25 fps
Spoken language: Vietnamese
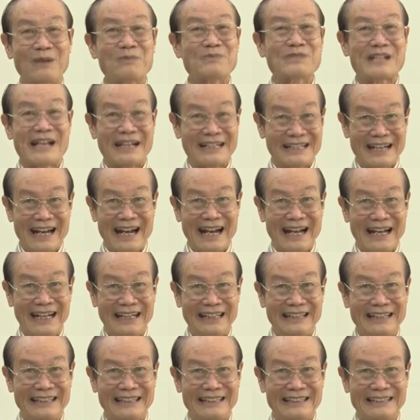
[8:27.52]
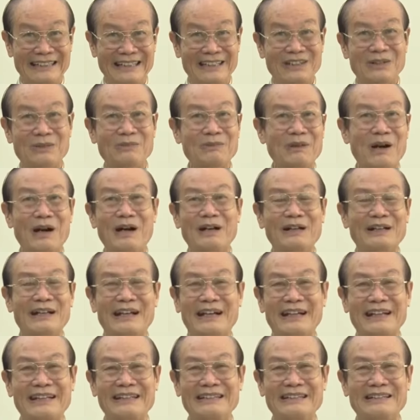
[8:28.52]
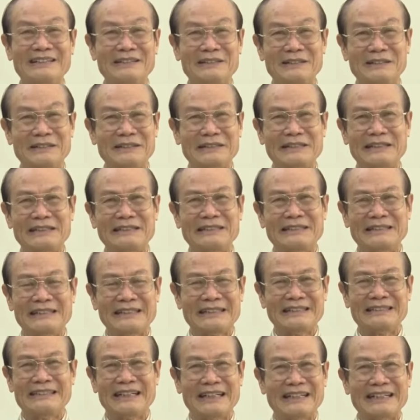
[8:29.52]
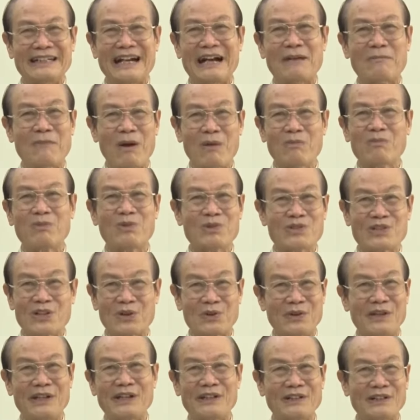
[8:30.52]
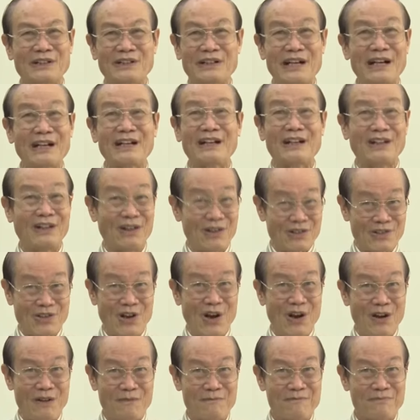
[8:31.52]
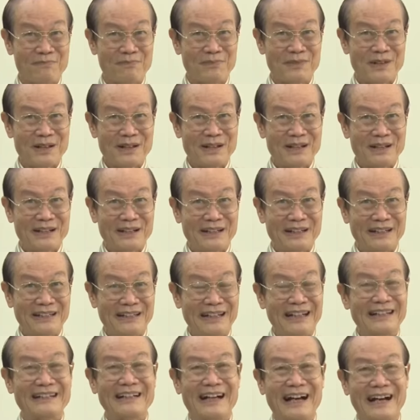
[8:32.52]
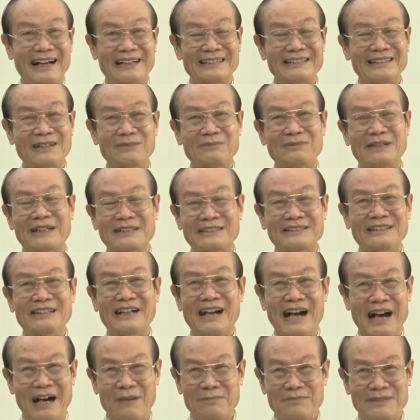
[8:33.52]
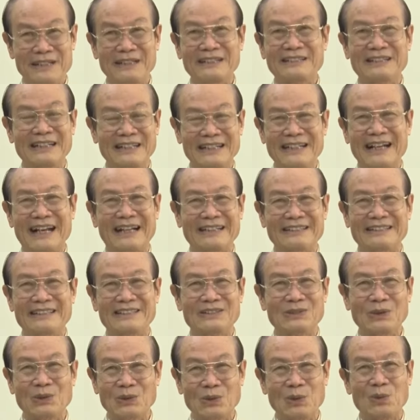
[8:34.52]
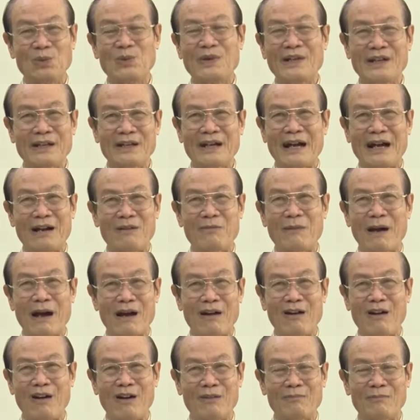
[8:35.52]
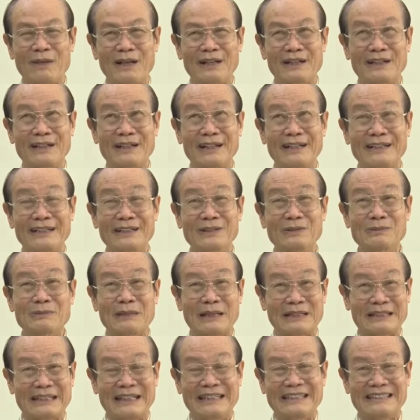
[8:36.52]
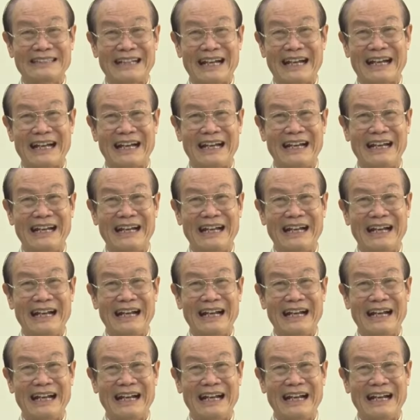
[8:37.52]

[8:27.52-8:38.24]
không xảy ra. Thì lúc đó là cái việc ra bông của sầu riêng nó rất là lọt sọt. Nên ở trong cái trường hợp như thế này thì tôi cũng khuyến cáo bà con mình, nếu mà thấy rằng